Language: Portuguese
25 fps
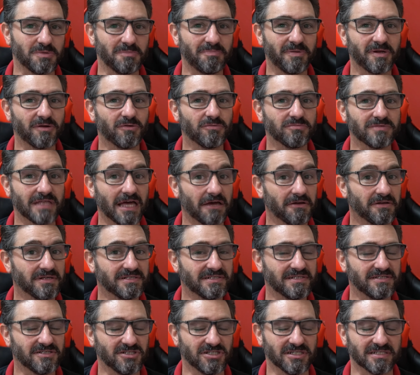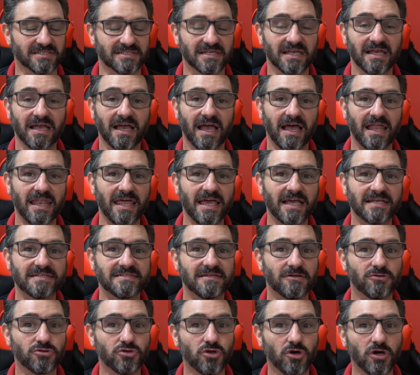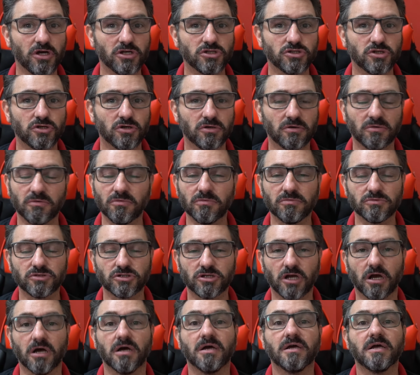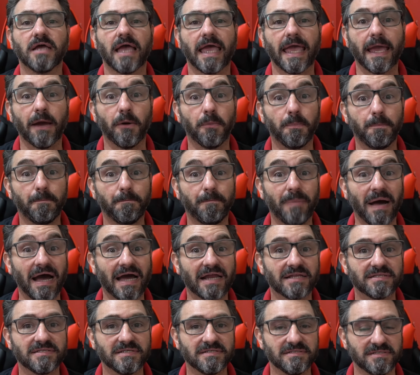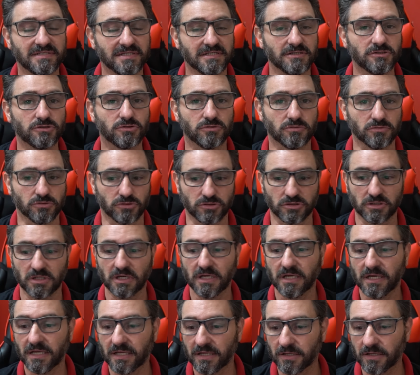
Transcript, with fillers: Me perguntaram esses dias, Alex, são dois ou um só? É o par de discos.